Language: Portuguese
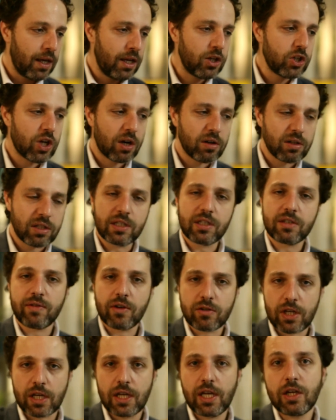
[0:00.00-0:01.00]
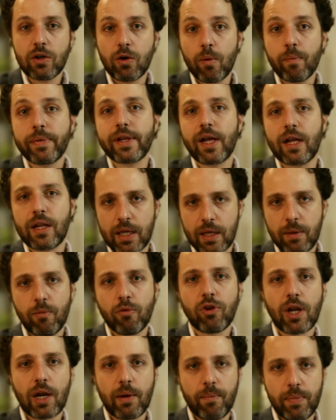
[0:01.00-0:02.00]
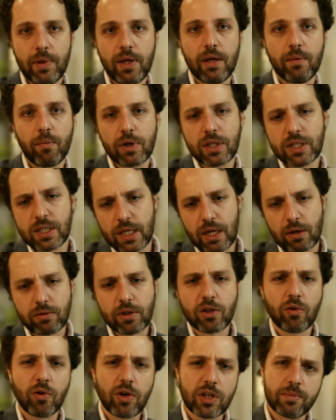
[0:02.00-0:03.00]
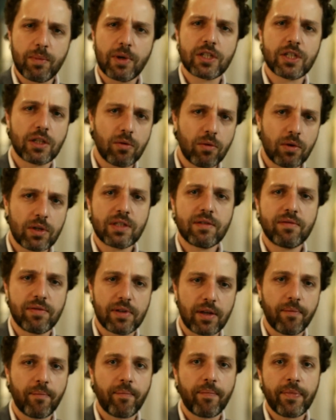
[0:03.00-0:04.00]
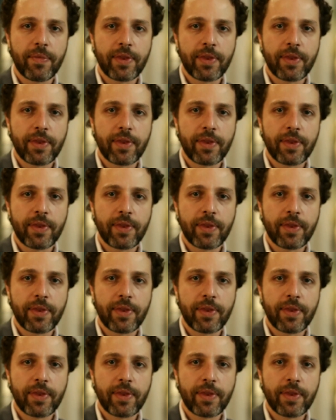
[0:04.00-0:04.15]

Em geral, a gente vai usar ele combinado à quimioterapia, pode ser em alta dose, baixa dose, enfim.